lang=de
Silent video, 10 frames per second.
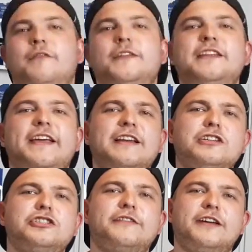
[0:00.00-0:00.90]
Wie die
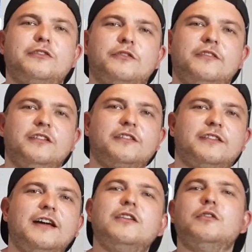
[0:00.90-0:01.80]
englische Zeitung The
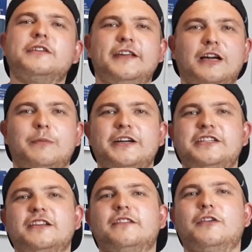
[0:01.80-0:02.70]
Sun und Kega
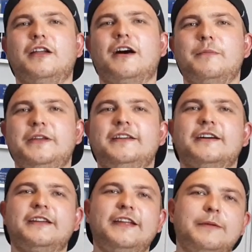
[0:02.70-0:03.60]
berichtet, soll Arminia
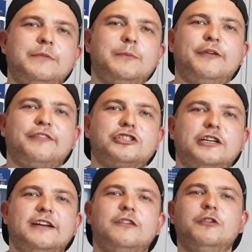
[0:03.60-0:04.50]
neben dem FC
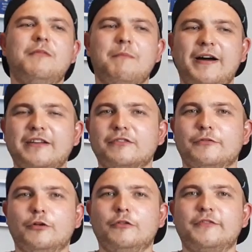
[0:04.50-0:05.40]
Schalke und Mainz
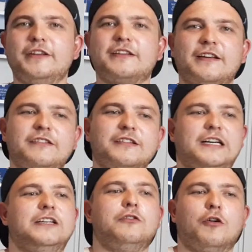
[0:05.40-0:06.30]
05 Interesse
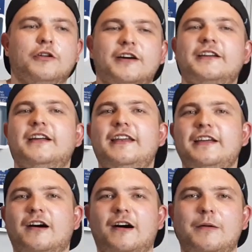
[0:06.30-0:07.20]
an Connor
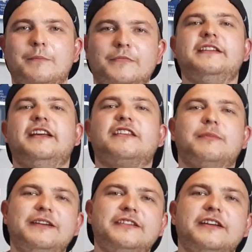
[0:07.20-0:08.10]
Gellinger haben. Der
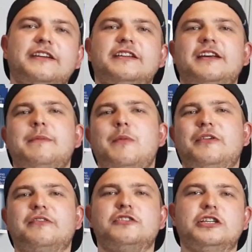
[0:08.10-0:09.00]
20-Jährige, der beim
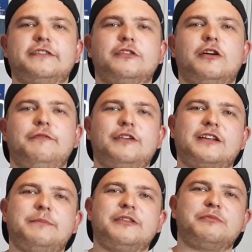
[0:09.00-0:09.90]
FC Schalke noch einen
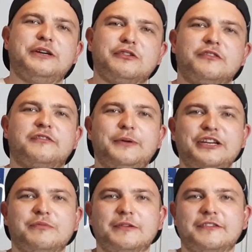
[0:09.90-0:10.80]
Vertrag bis
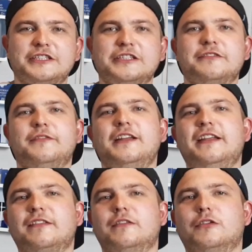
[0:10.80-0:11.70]
2022 hat, war
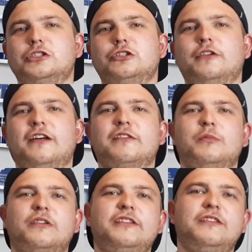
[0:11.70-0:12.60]
letzte Saison schon an
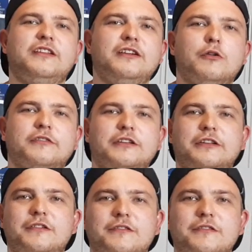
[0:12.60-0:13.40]
Swansea City ausgeliehen.